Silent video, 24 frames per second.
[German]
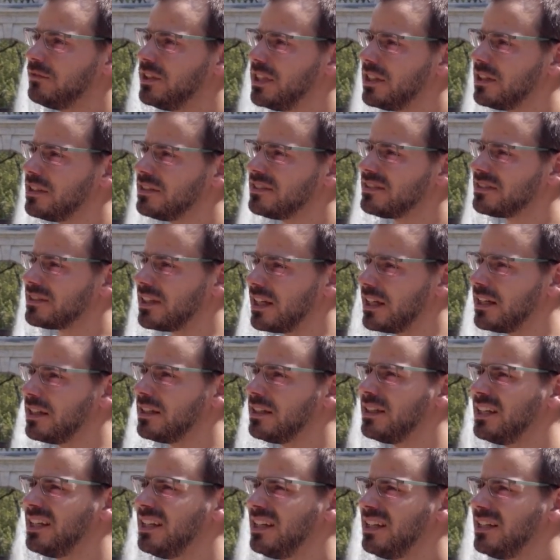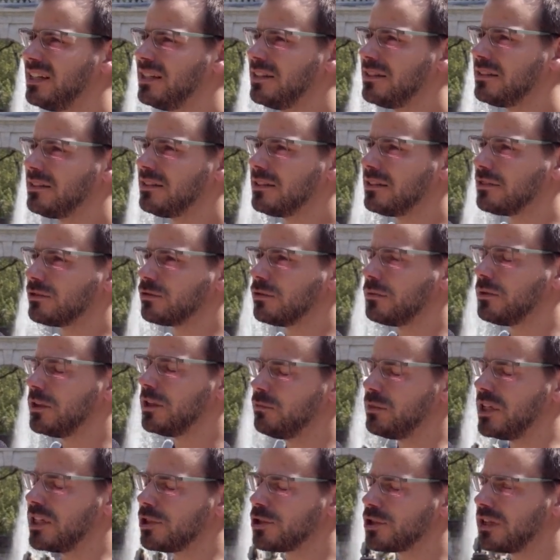Wie kann es sein, dass so
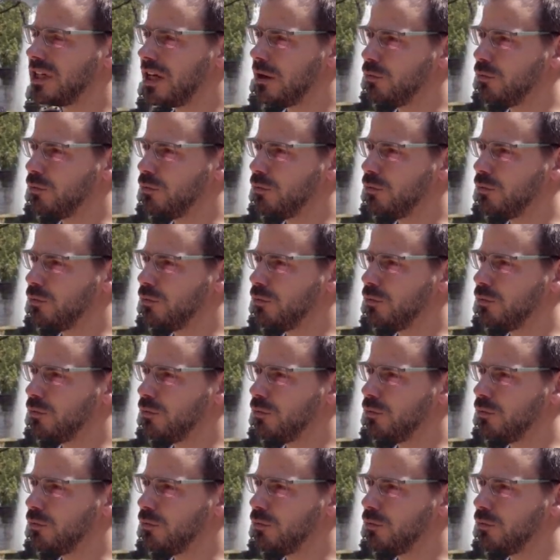viele Menschen